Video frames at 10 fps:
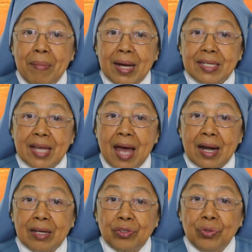
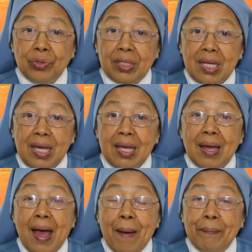makasarak to
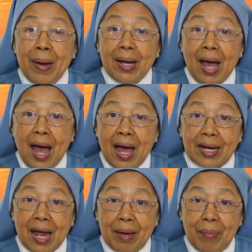ti
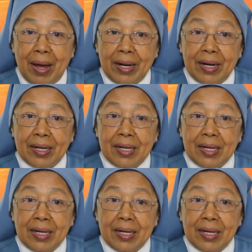pag-aaraban.